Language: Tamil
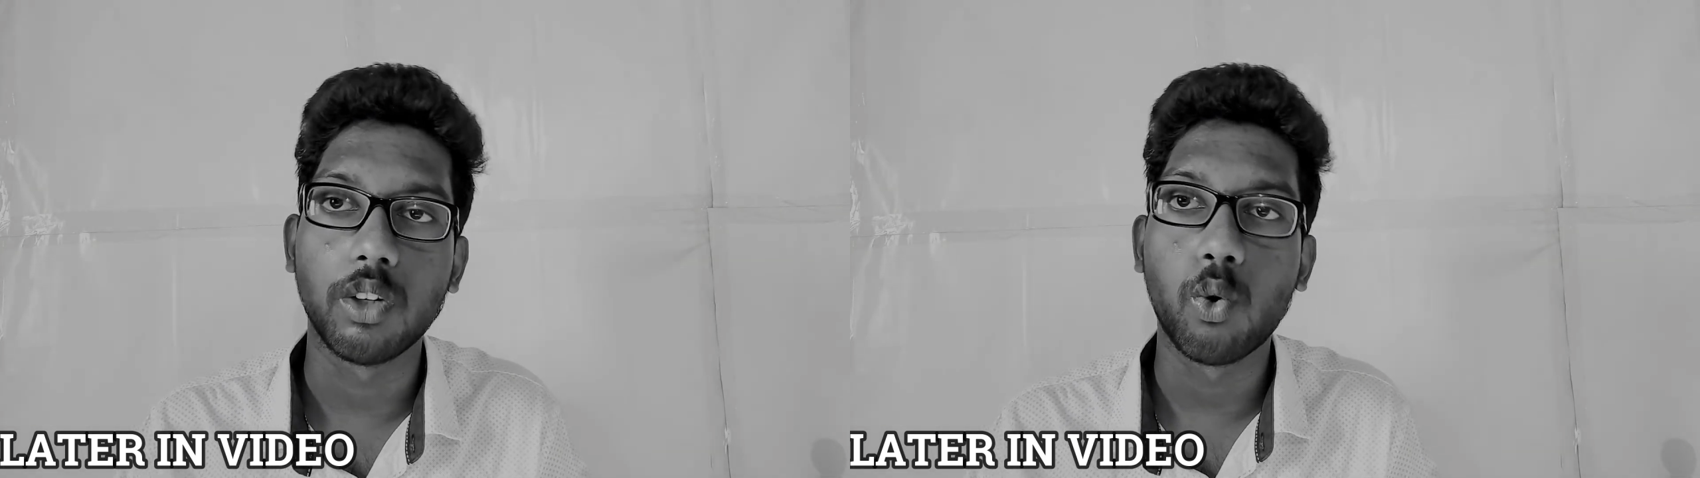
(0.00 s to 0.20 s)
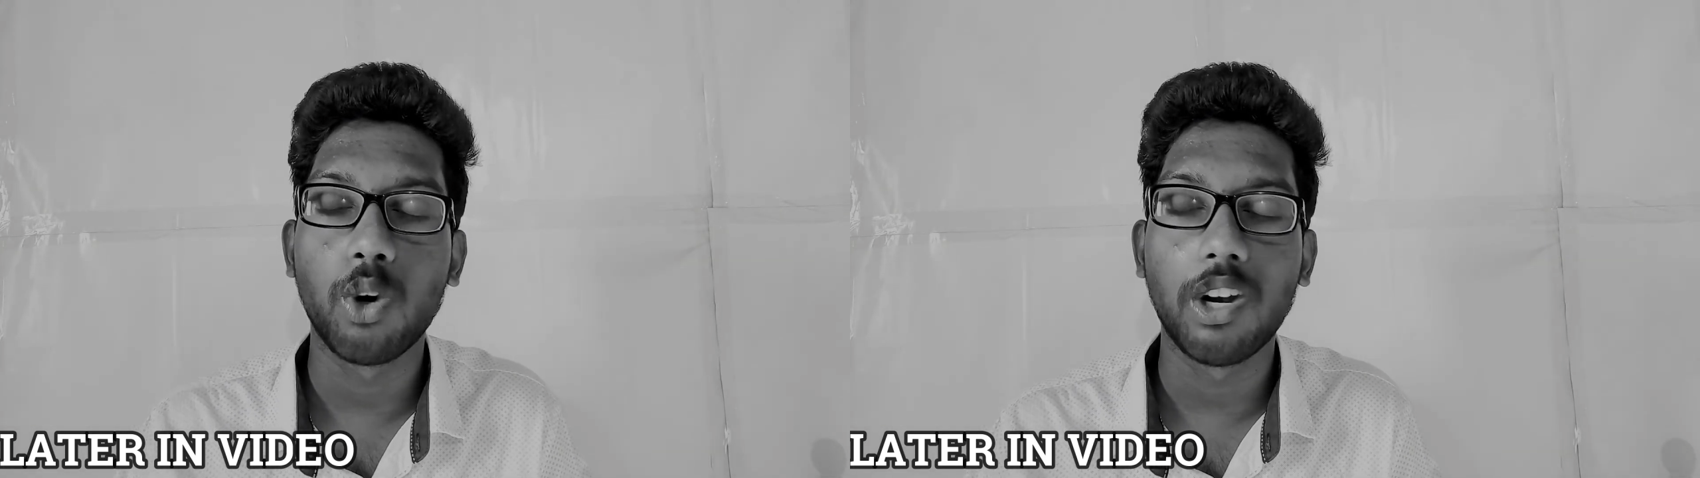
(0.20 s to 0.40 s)

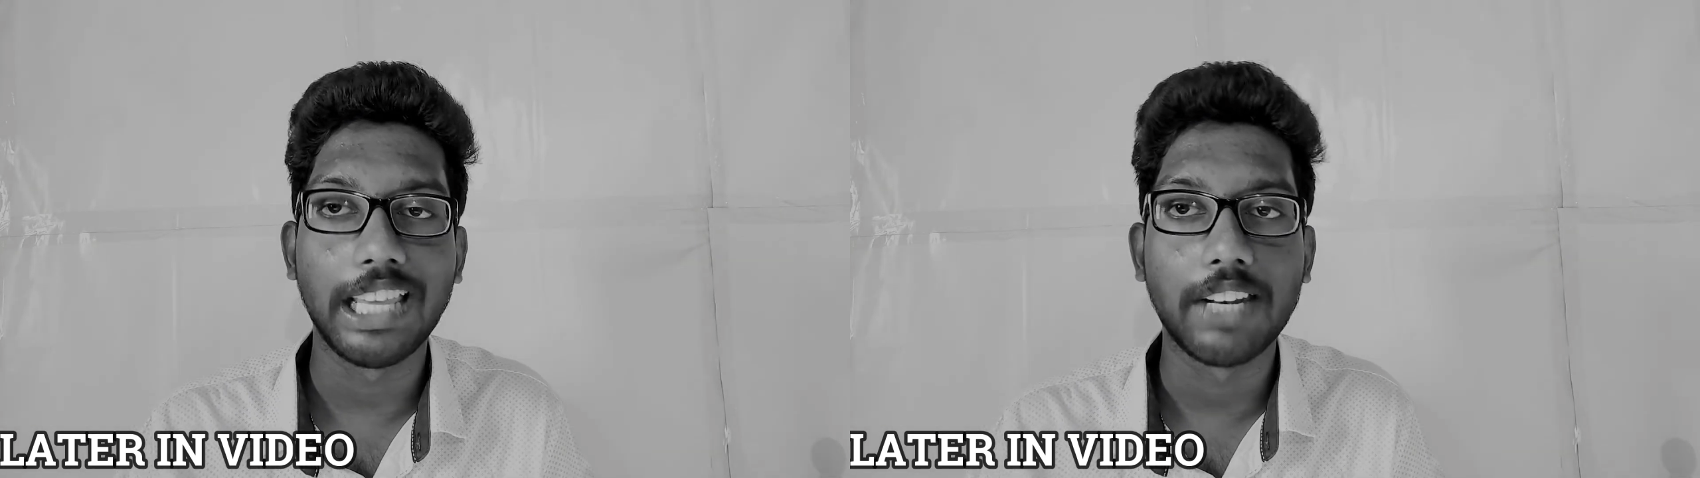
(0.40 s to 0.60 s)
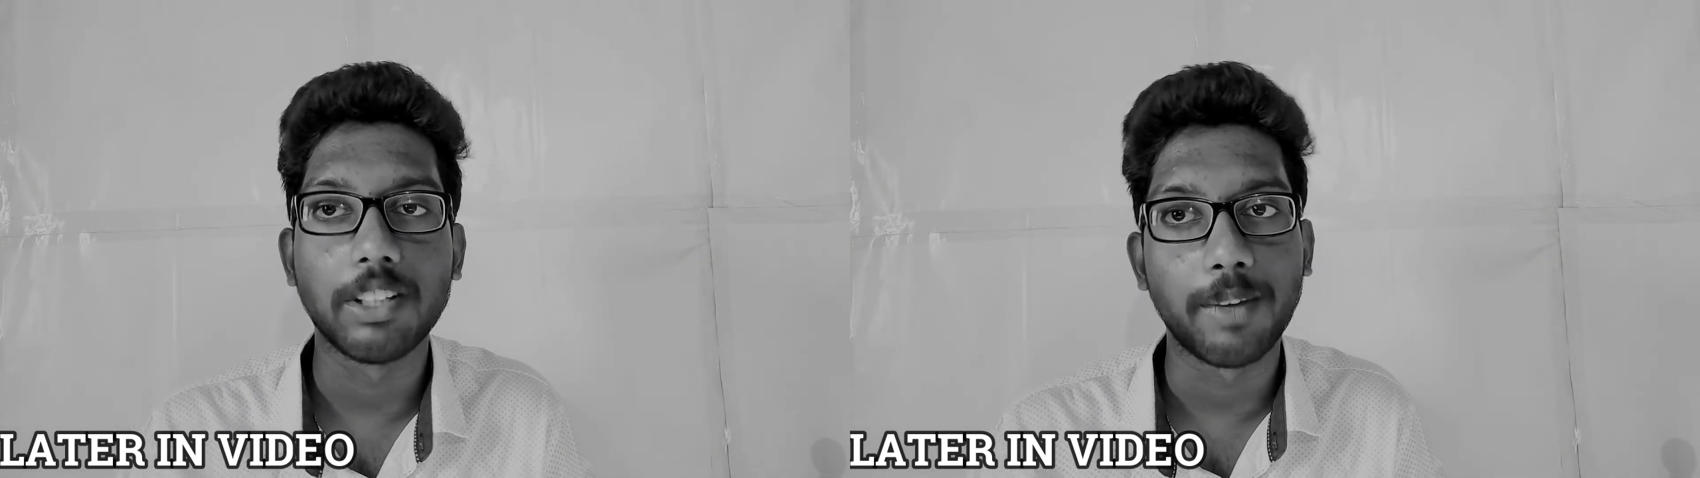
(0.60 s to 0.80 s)
நூறில்
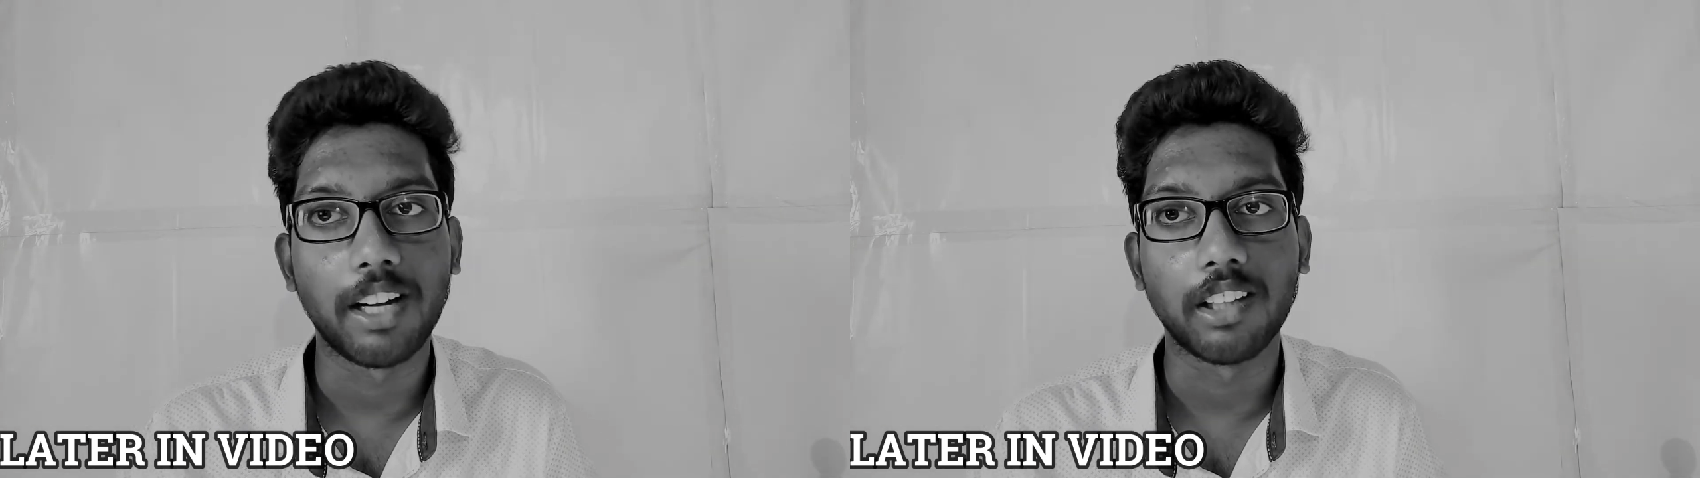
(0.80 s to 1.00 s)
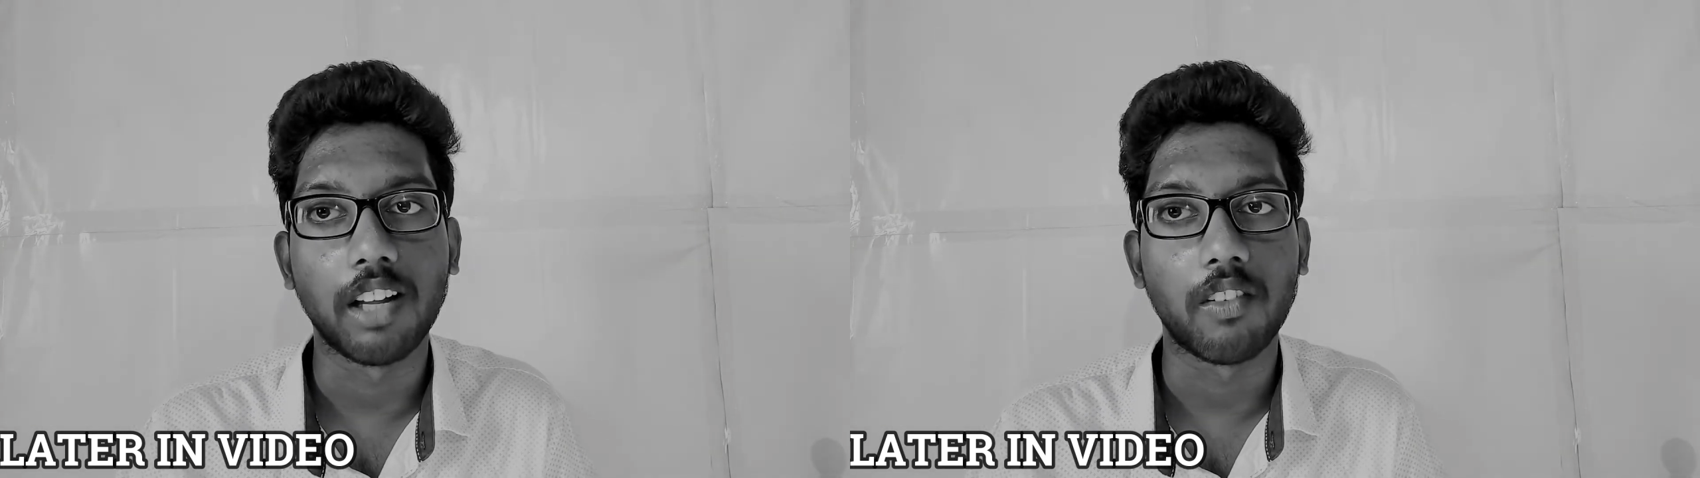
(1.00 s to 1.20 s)
இருபது
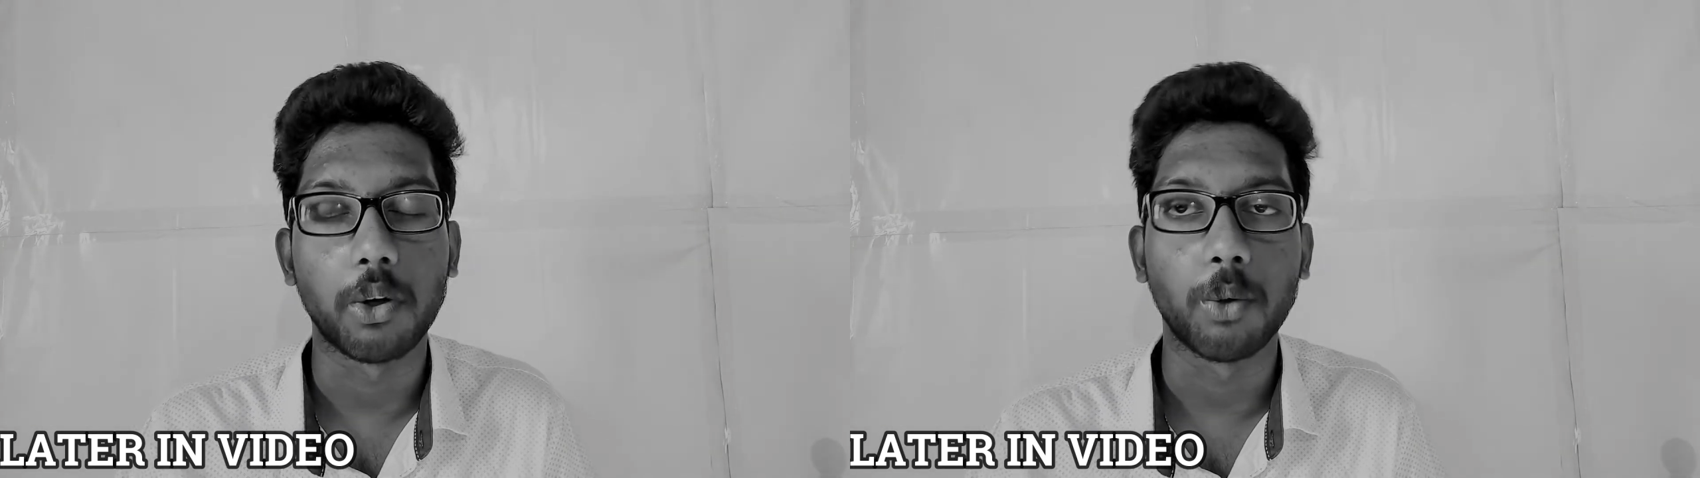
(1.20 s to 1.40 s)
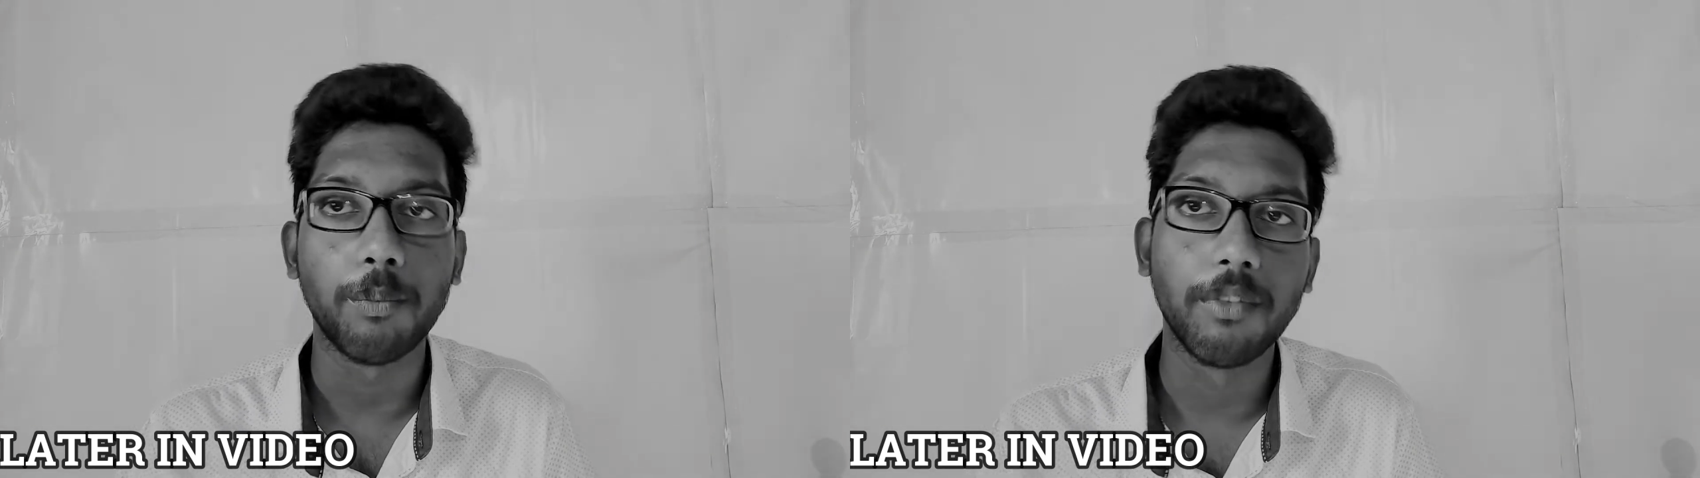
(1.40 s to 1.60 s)
பேருக்கு தான் வரும்